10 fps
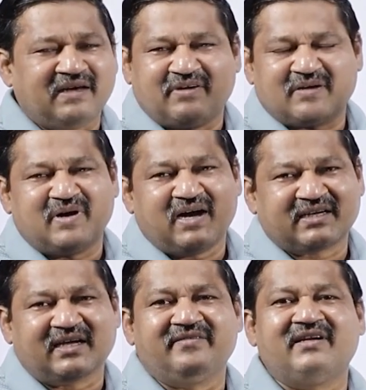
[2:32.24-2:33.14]
ఎవరి
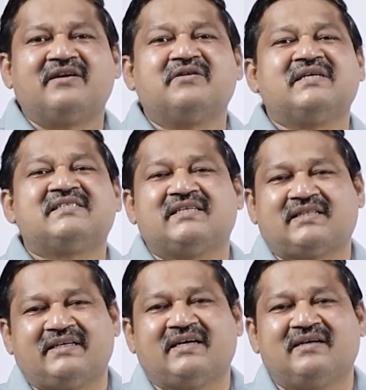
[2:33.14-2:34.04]
మాట విన్నాడు ఈ
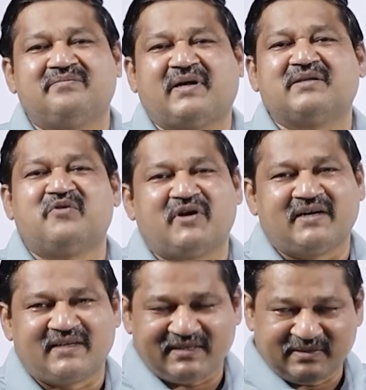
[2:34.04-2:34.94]
సీతయ్య పదమూడు
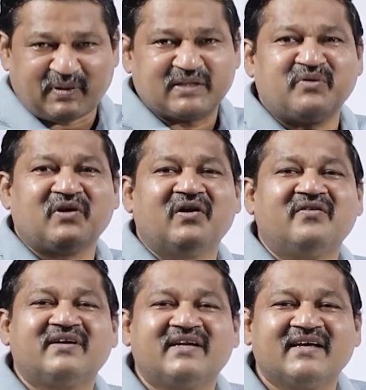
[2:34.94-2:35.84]
అంటే ఈ పదమూడులో
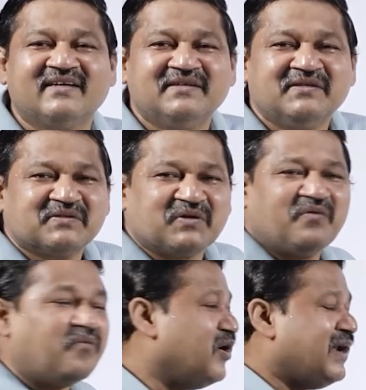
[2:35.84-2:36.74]
ఉంటే సో
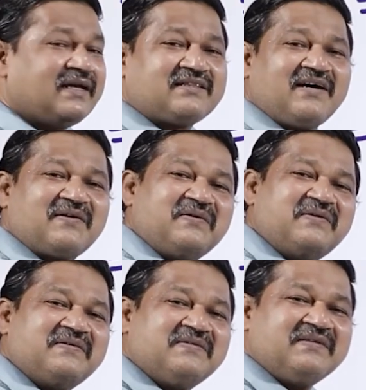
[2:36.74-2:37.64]
మొండైతారు
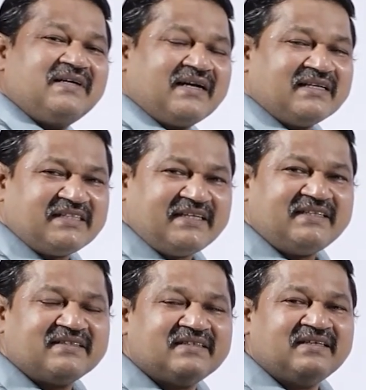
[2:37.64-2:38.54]

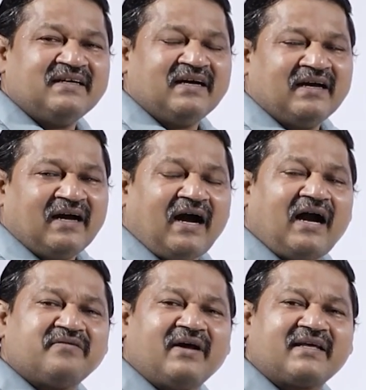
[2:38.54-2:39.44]
రిజిడ్
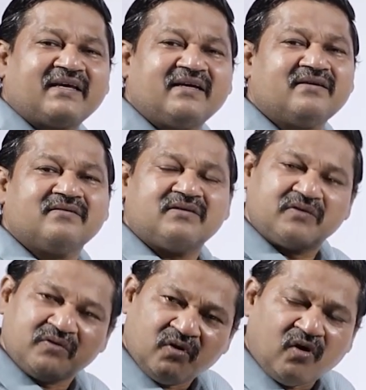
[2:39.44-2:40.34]
హార్డ్ వర్కింగ్
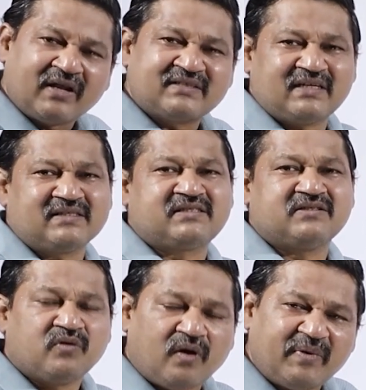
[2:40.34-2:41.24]
నో రిజల్ట్స్
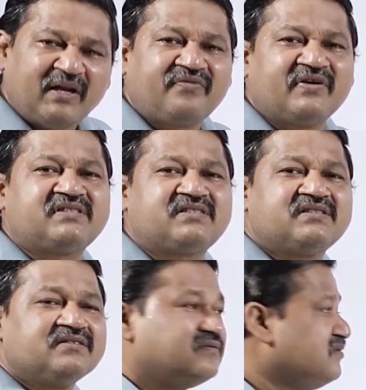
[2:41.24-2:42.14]
నో బెనిఫిట్స్
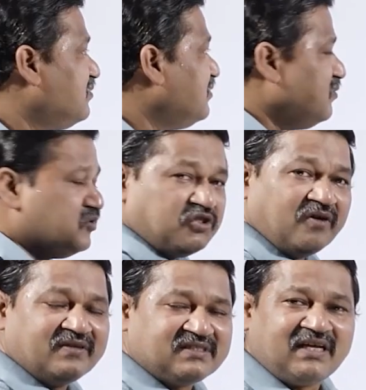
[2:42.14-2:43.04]

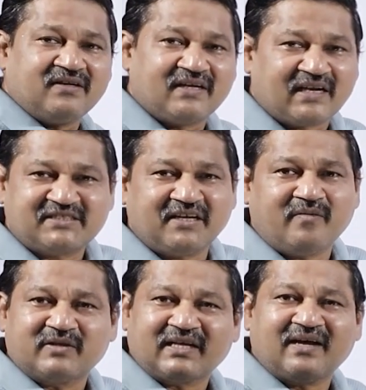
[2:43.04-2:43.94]
ఉద్యోగం ఇస్తానంటే
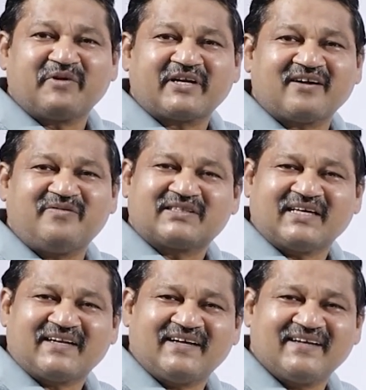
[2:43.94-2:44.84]
రష్యాకు పోతారా అమెరికాకు
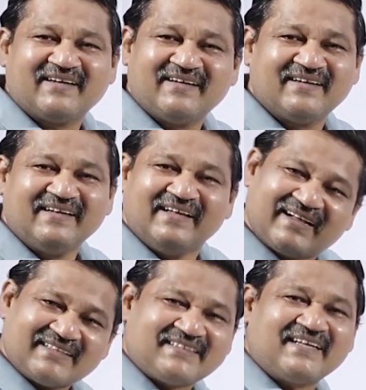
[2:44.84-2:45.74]
పోతారా
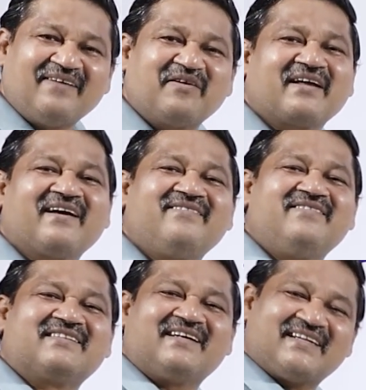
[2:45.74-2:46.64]
ఖచ్చితంగా అమెరికాకి
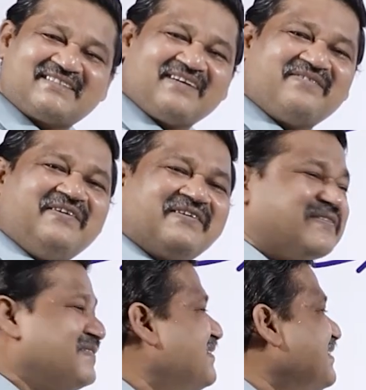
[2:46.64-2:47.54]
పోతారు రష్యాకు
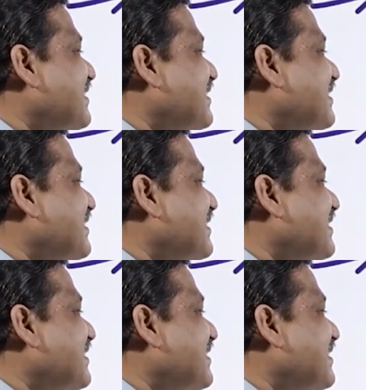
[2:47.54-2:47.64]
పోరు